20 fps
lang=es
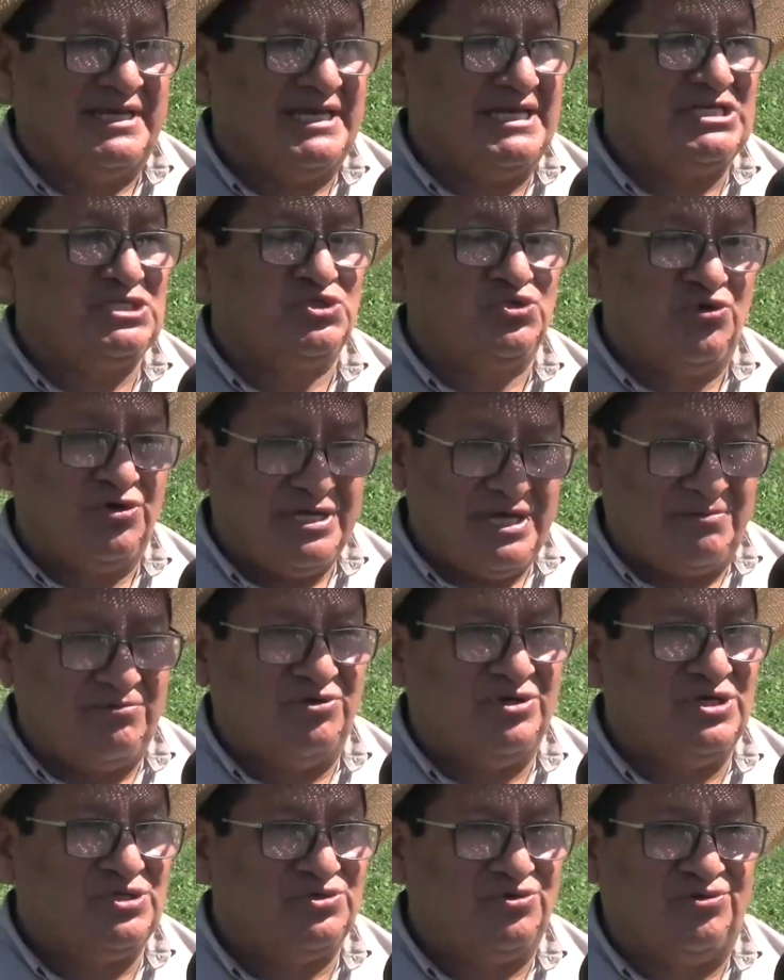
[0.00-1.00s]
e, esto ya
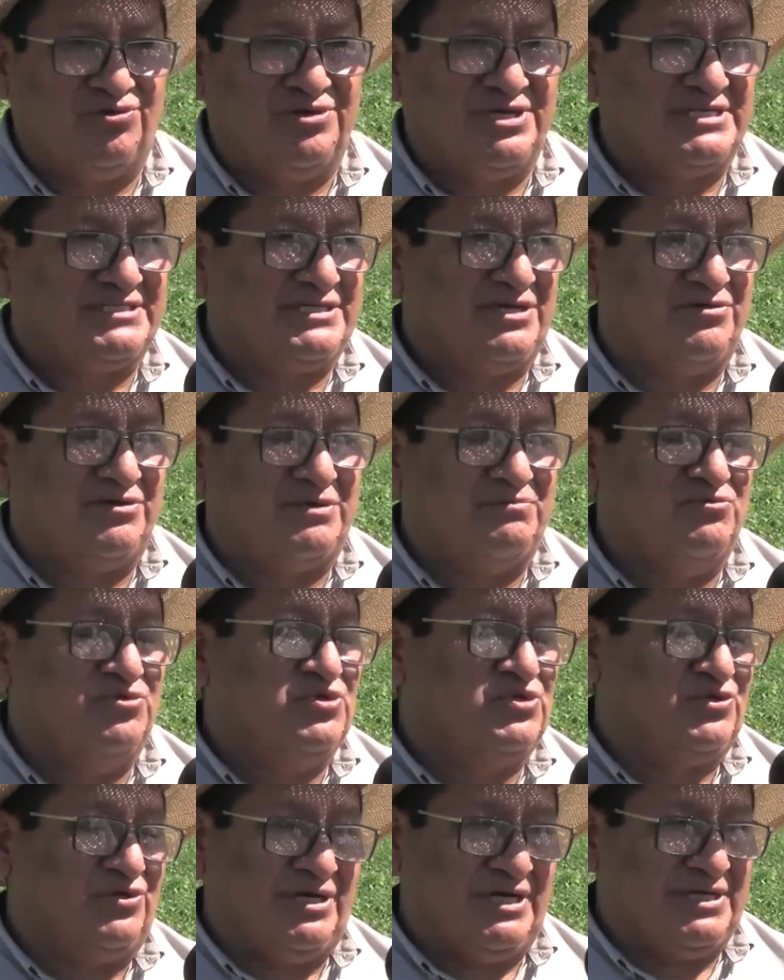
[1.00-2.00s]
hemos hecho los ensayos de
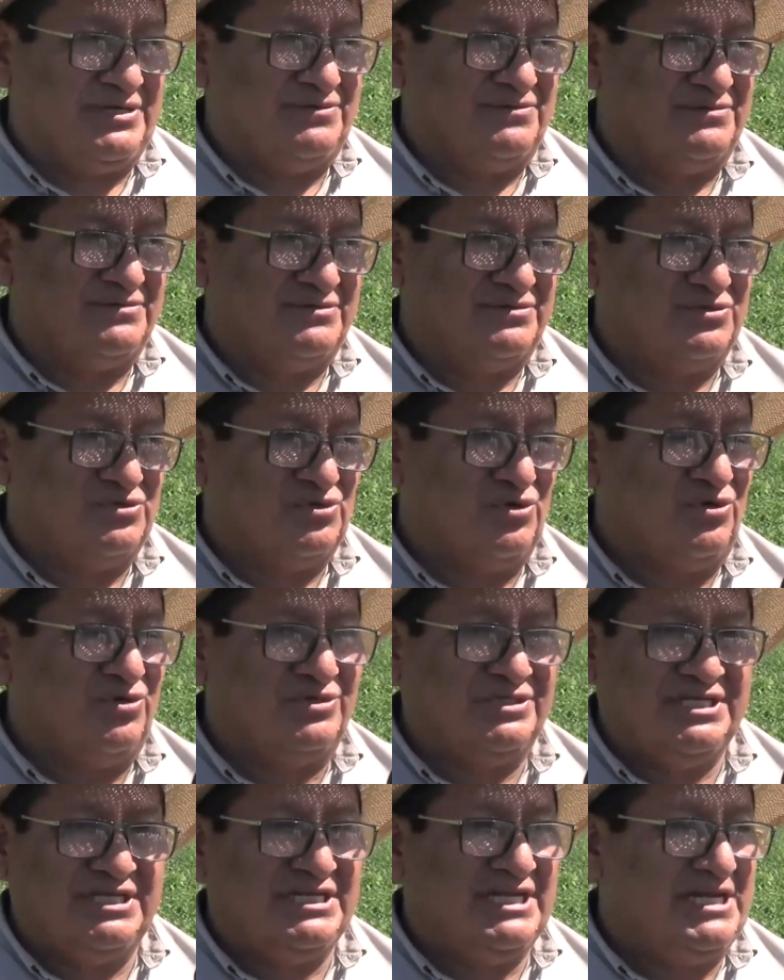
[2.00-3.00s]
muchos años. No
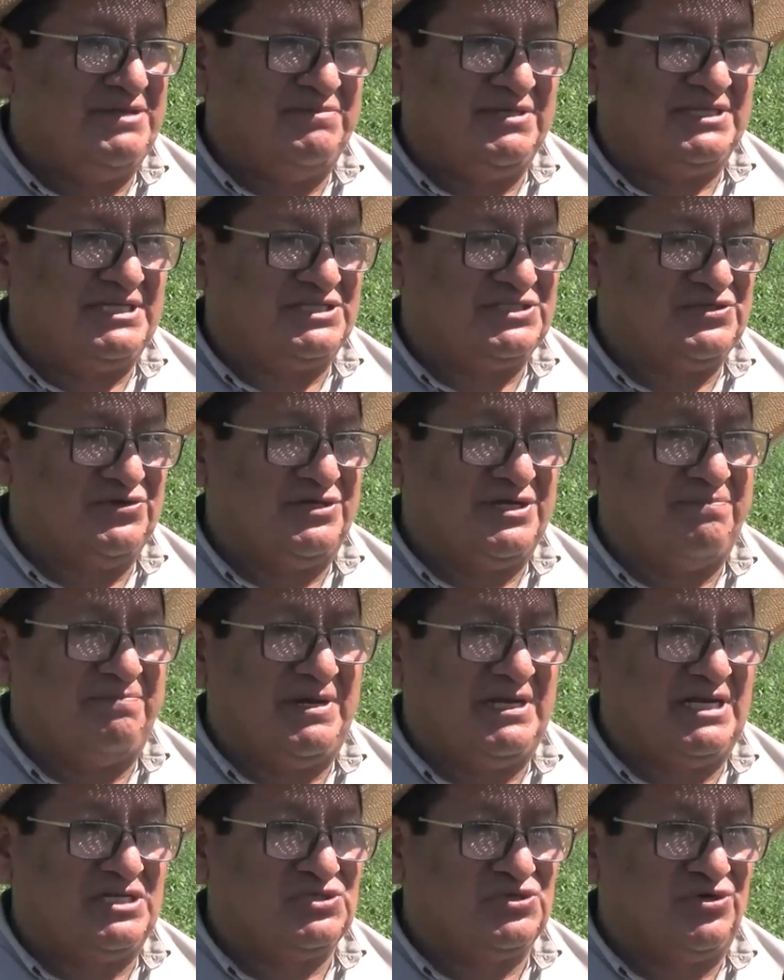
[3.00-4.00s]
tiene limitaciones
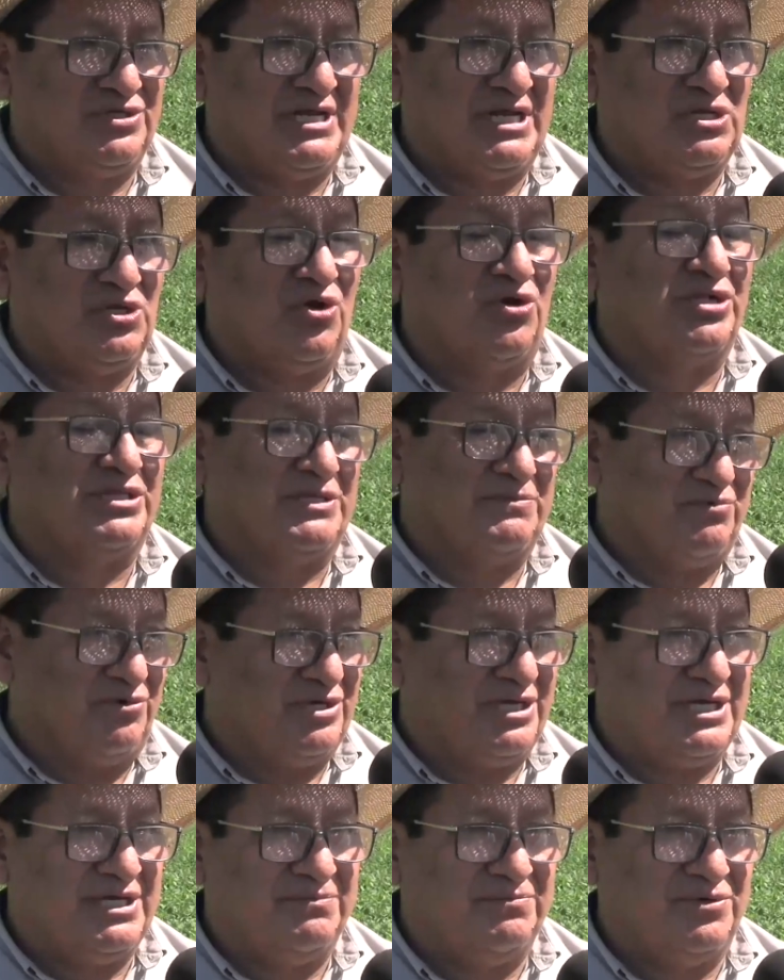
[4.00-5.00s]
para la zona norte,
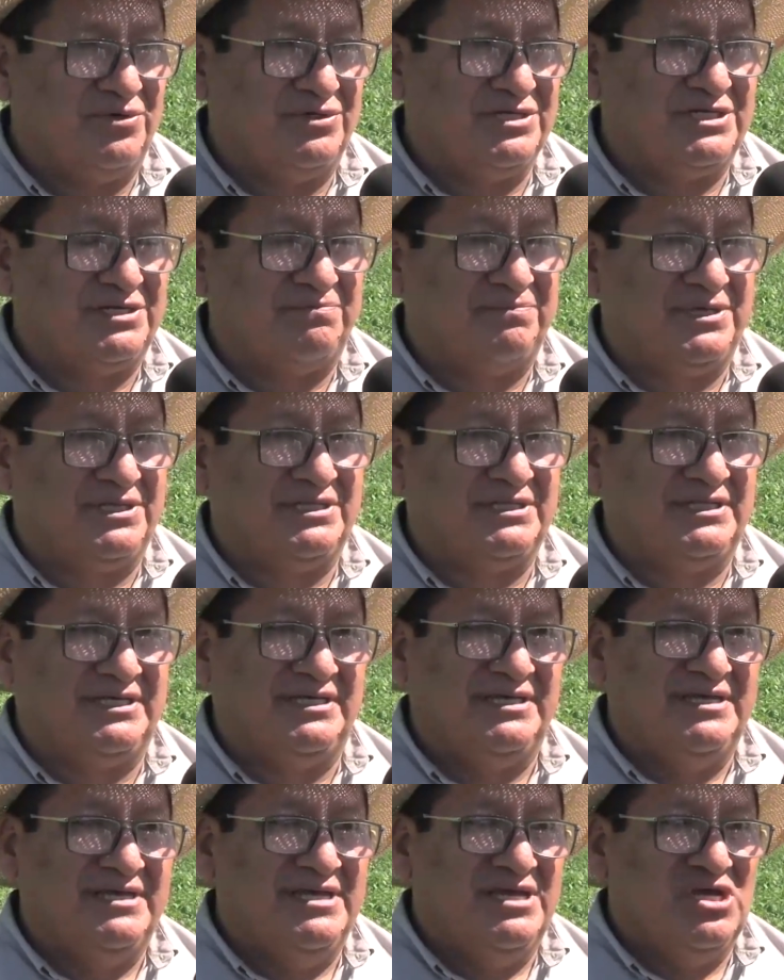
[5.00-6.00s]
por ejemplo, de
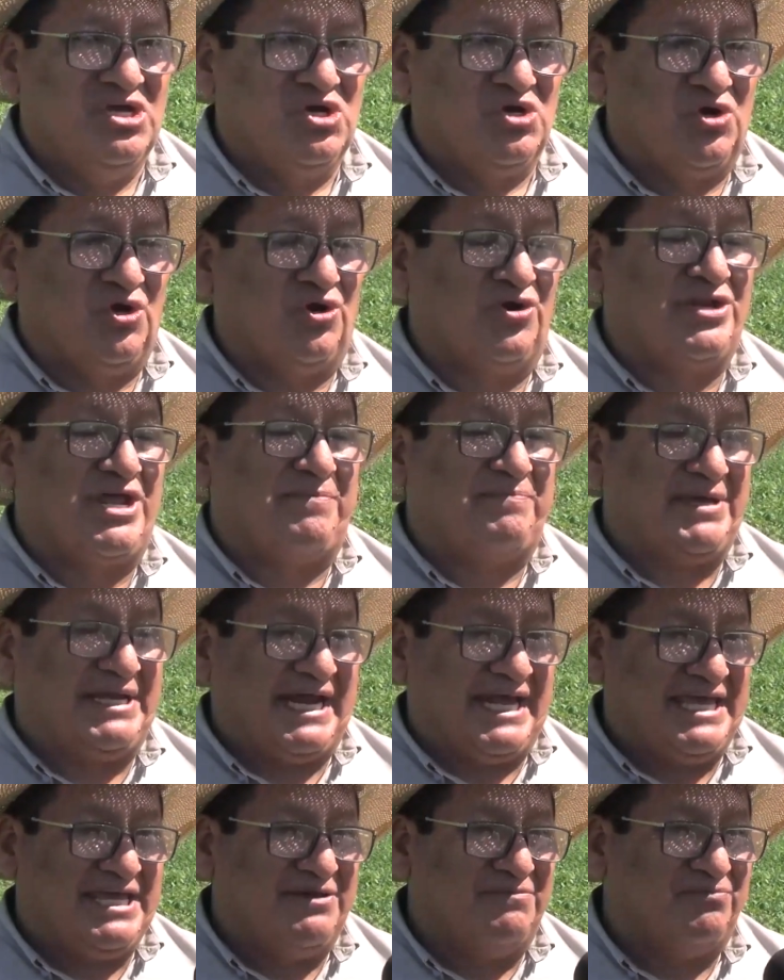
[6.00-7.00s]
repente Colonia
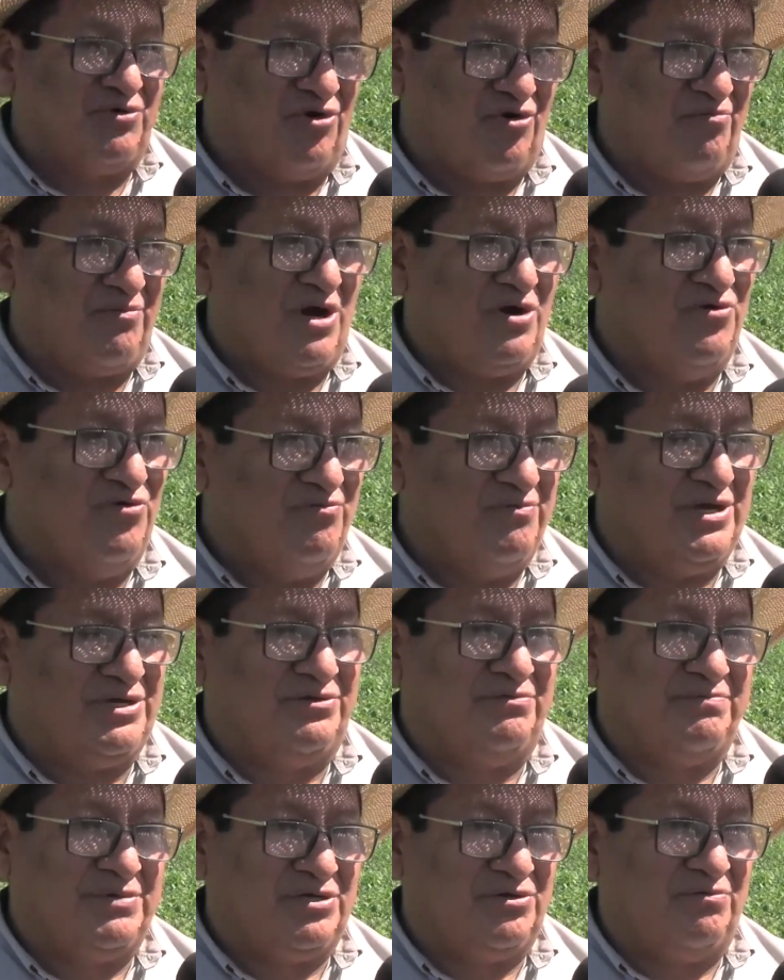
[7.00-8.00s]
Piraí, un poco más
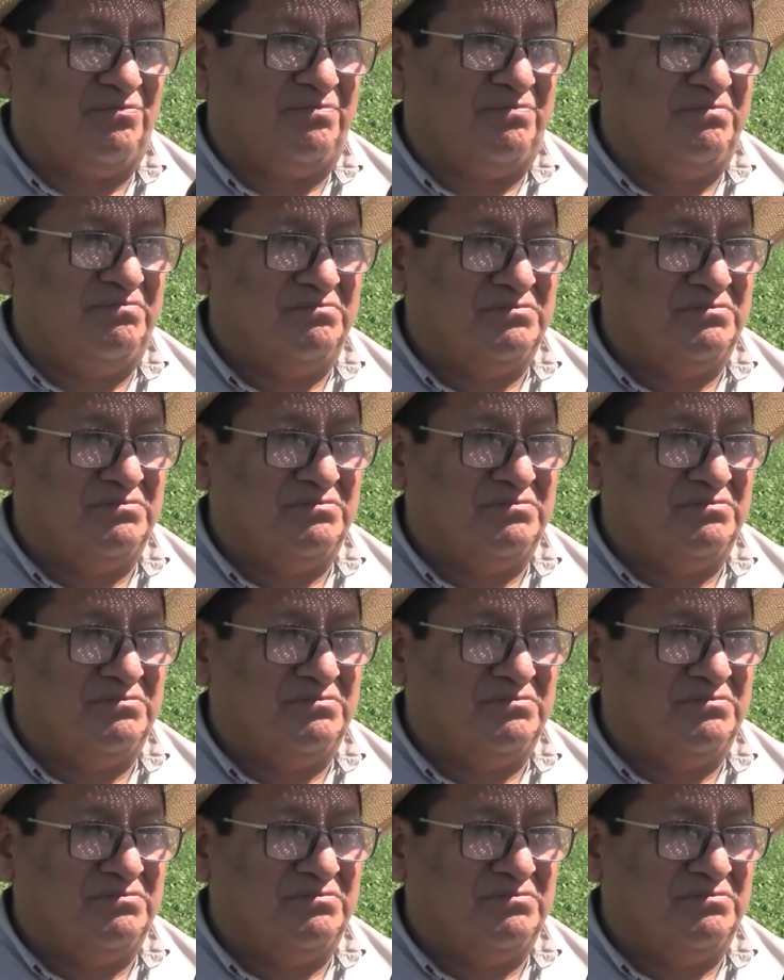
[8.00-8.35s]
húmedo, pero